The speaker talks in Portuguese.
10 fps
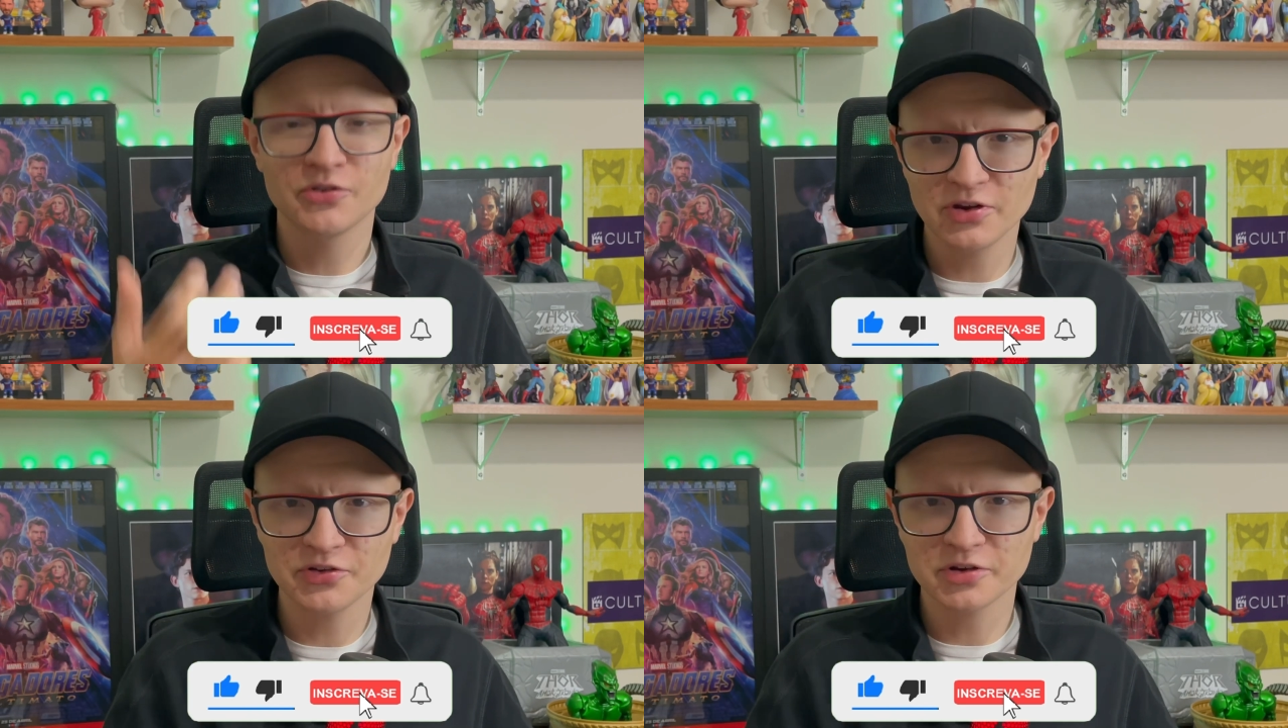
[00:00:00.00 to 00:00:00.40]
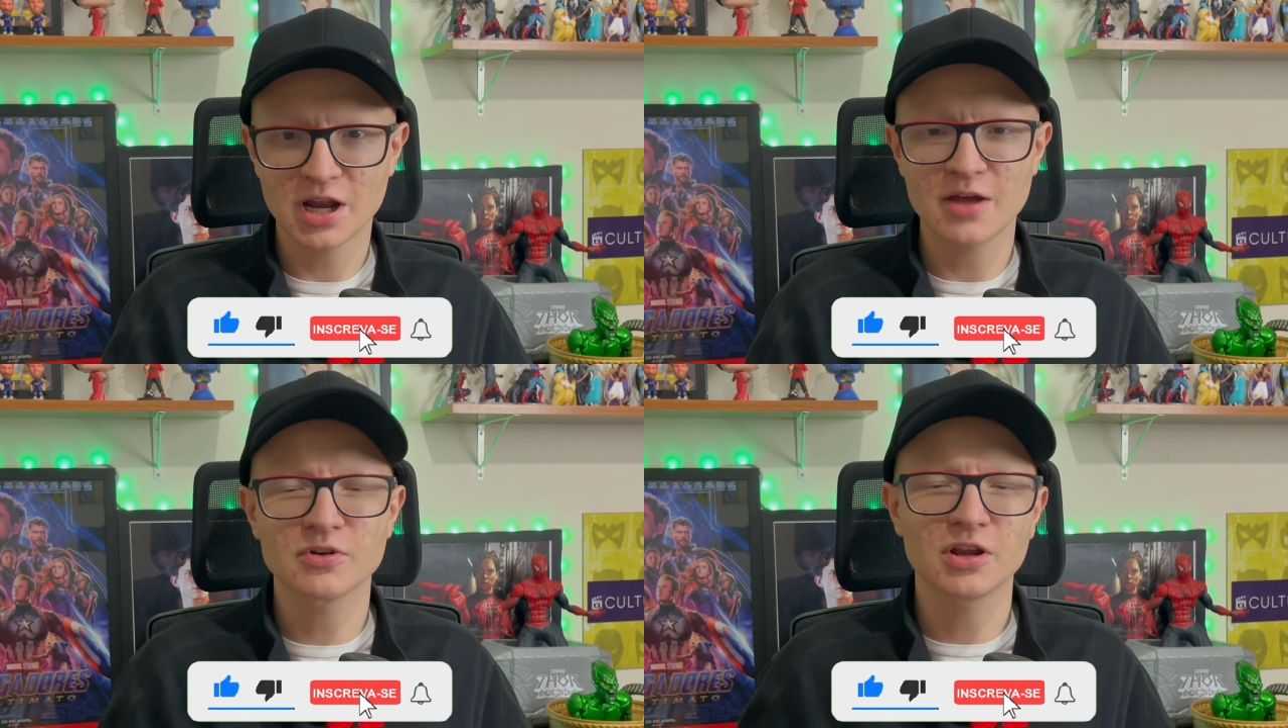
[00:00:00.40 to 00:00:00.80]
se
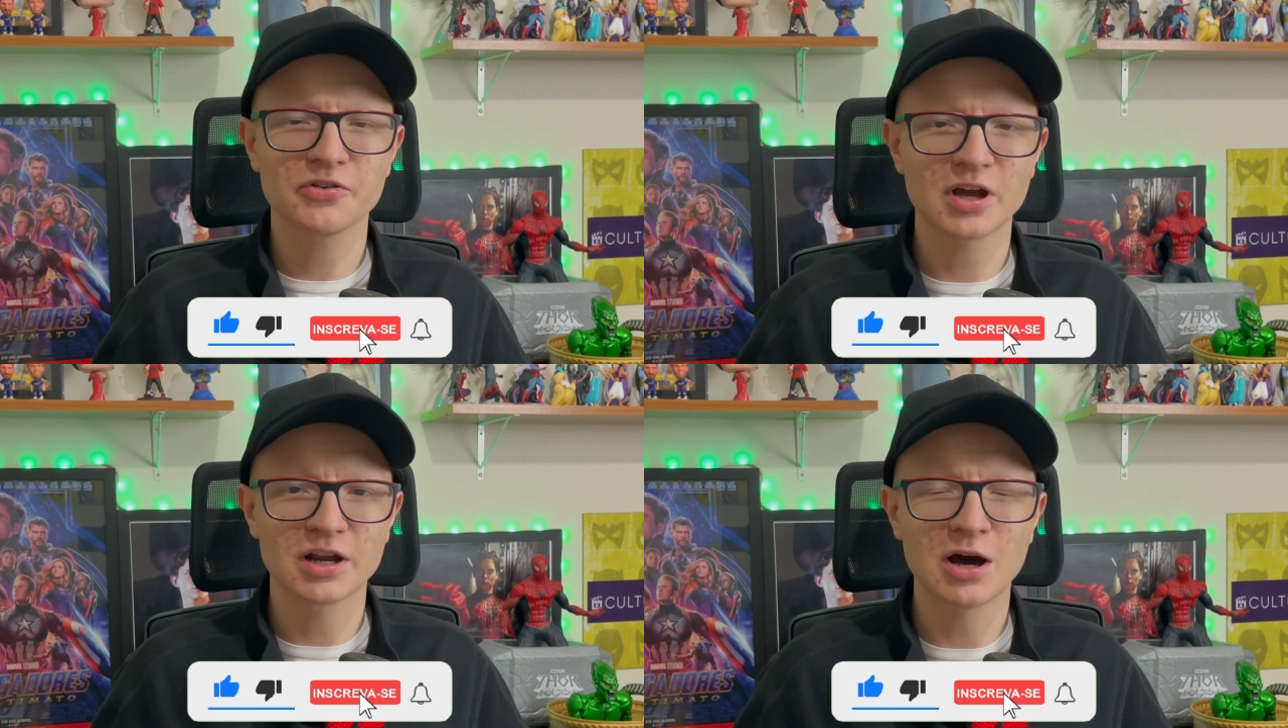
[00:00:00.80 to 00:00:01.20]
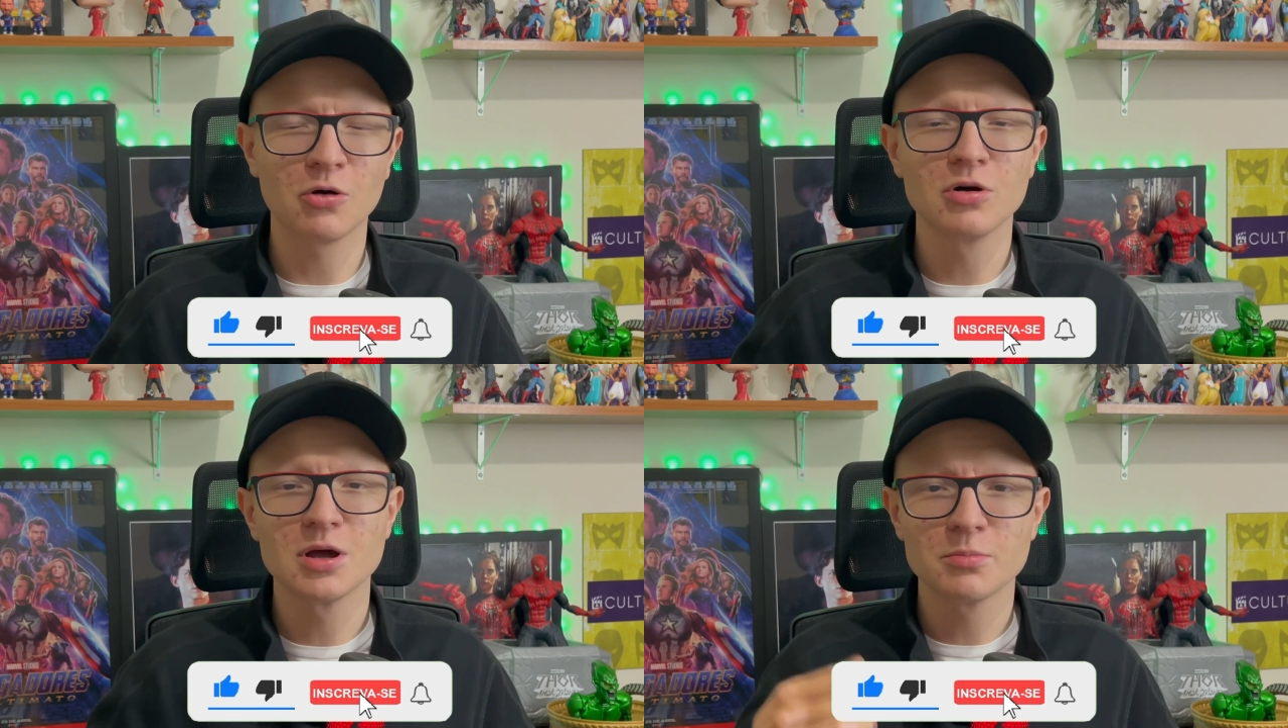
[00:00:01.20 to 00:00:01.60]
inscreve nesse
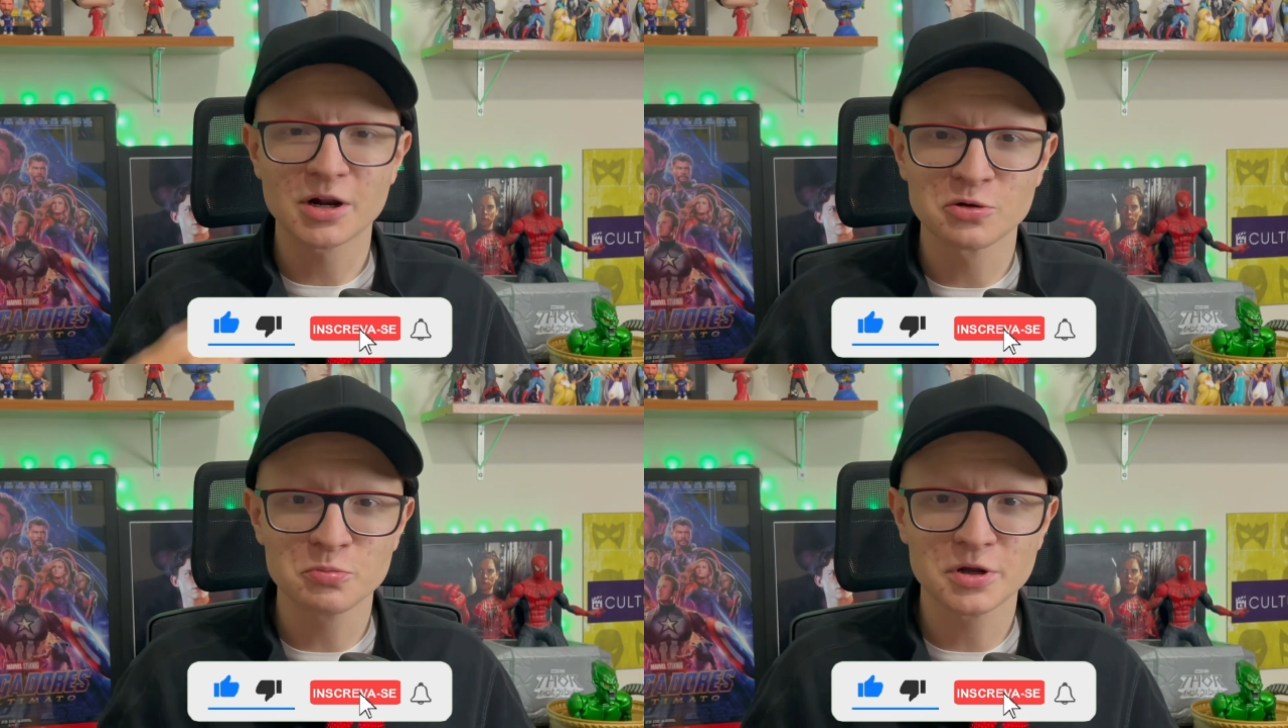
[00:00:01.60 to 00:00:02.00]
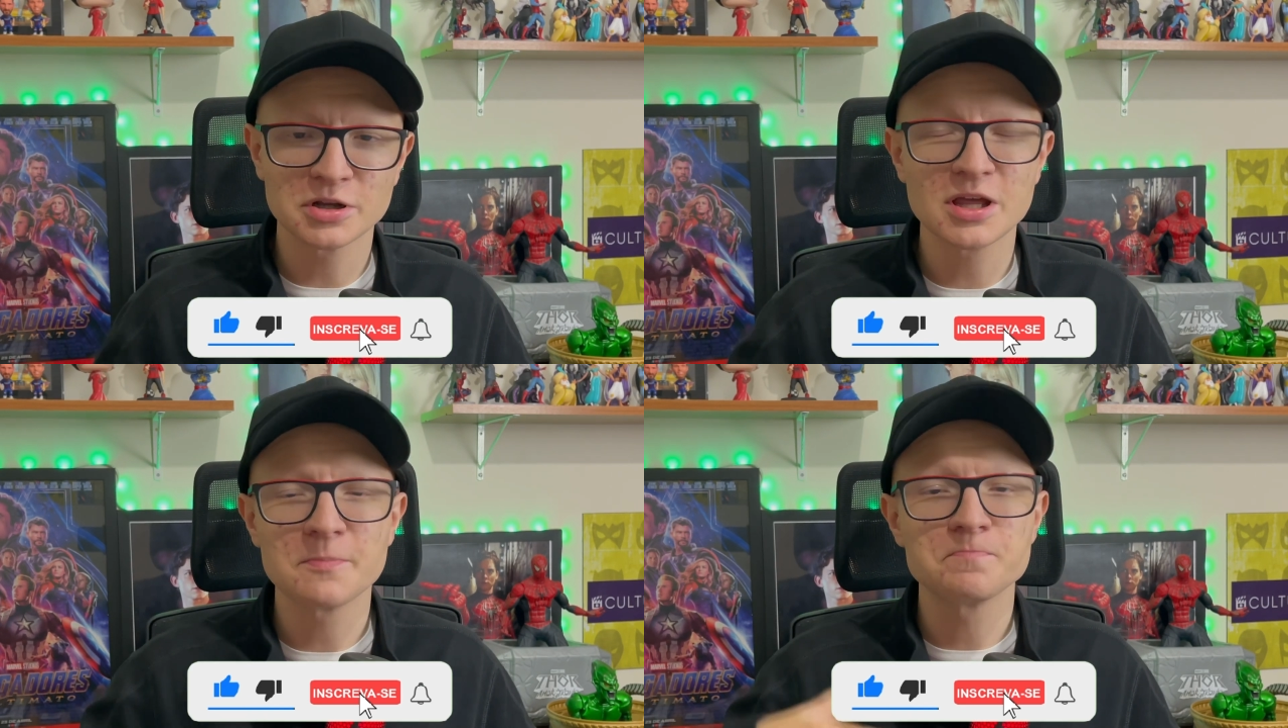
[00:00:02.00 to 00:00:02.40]
canal para não
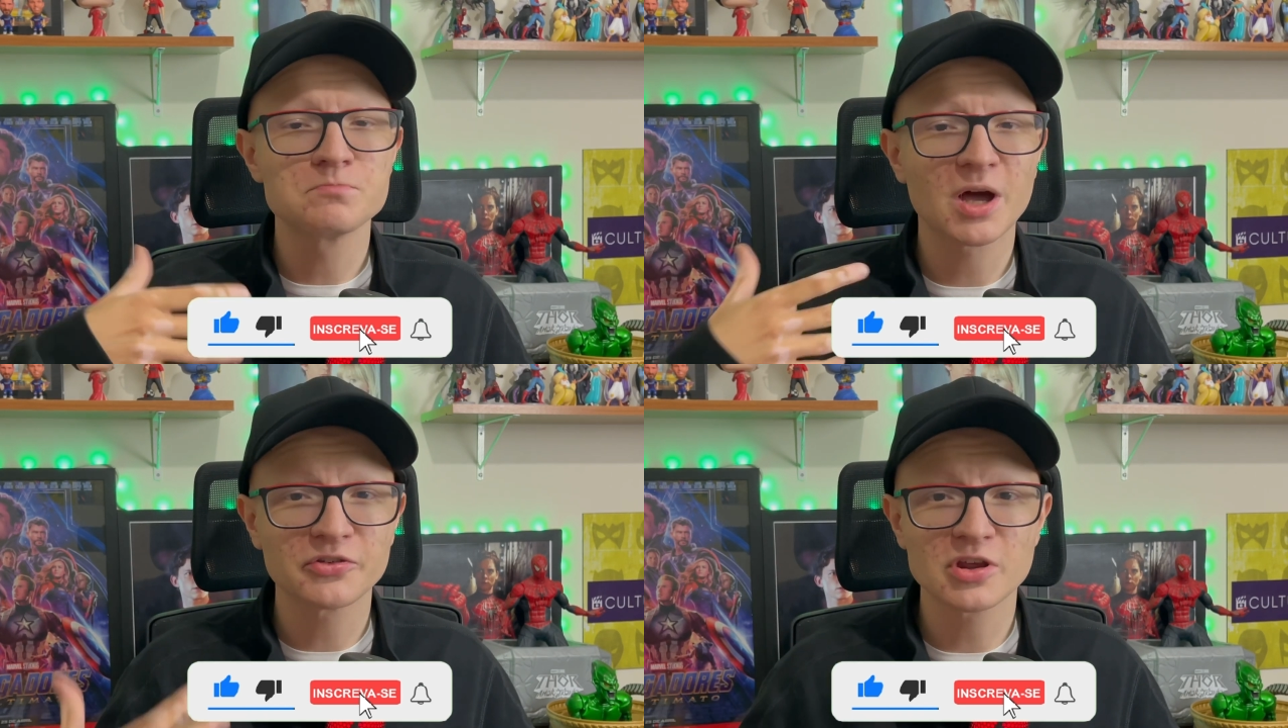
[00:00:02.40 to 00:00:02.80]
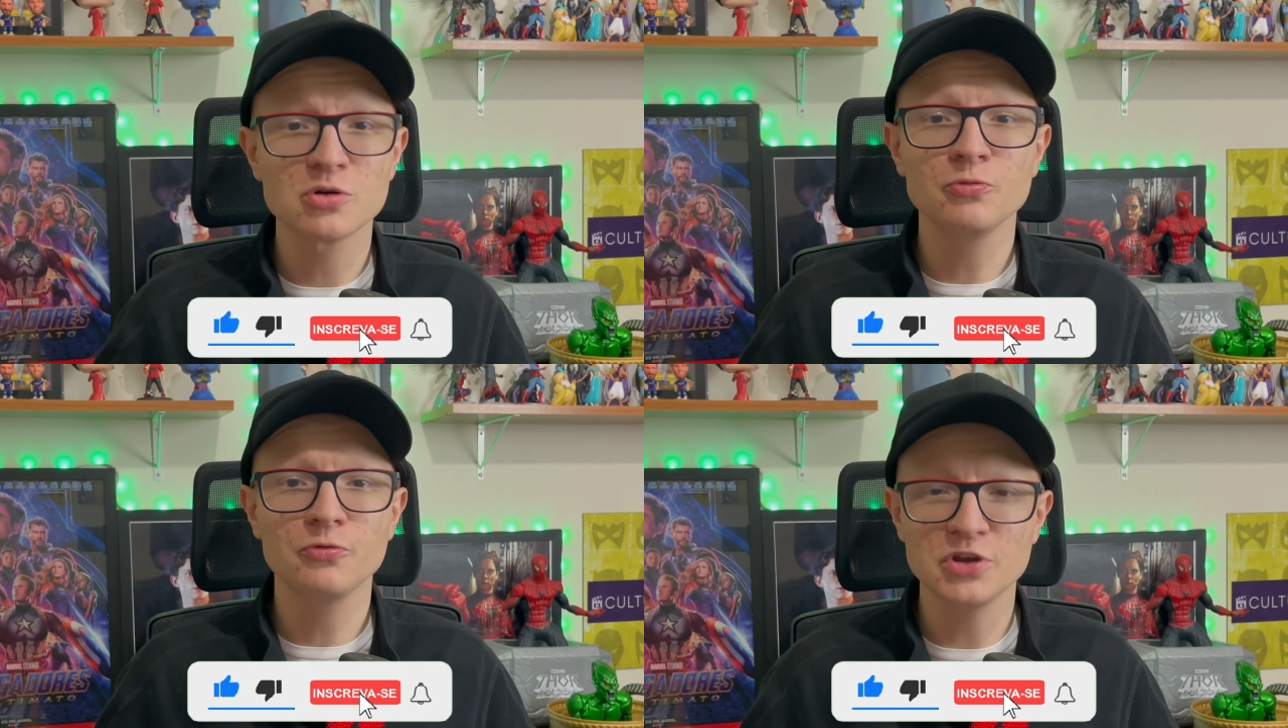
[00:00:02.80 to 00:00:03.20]
perder mais
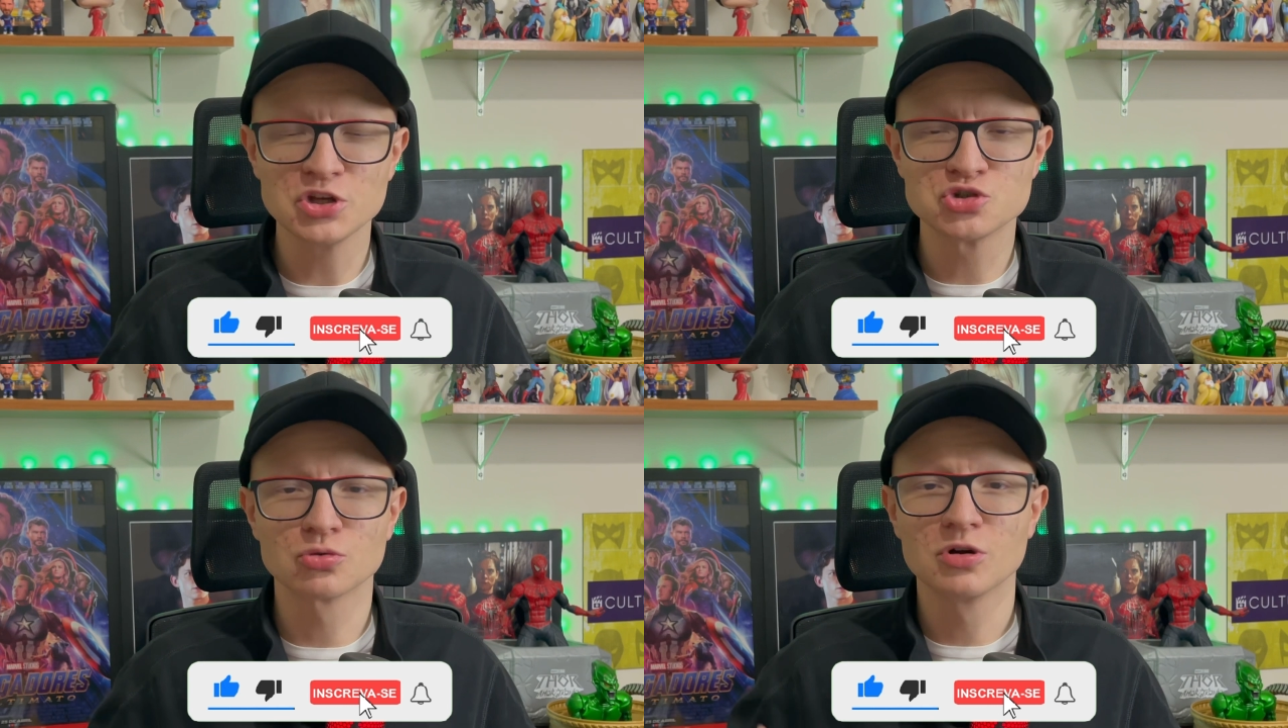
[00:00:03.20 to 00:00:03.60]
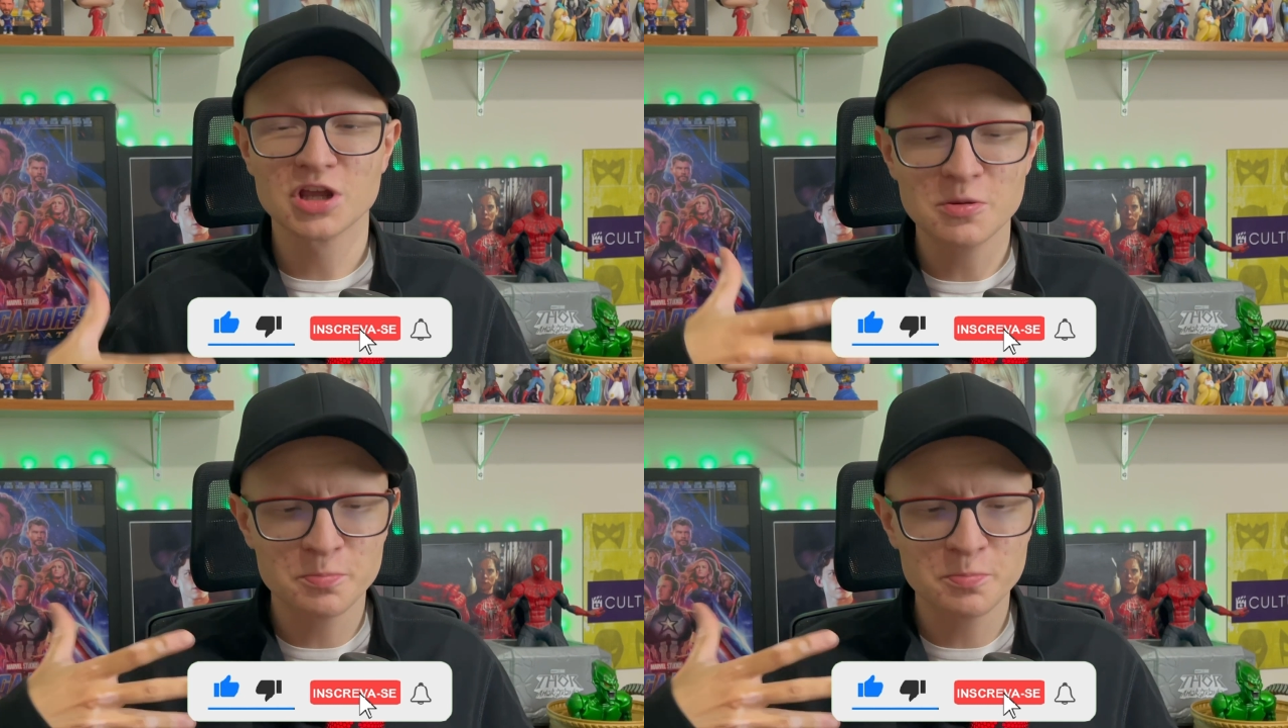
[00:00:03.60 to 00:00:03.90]
nenhum vídeo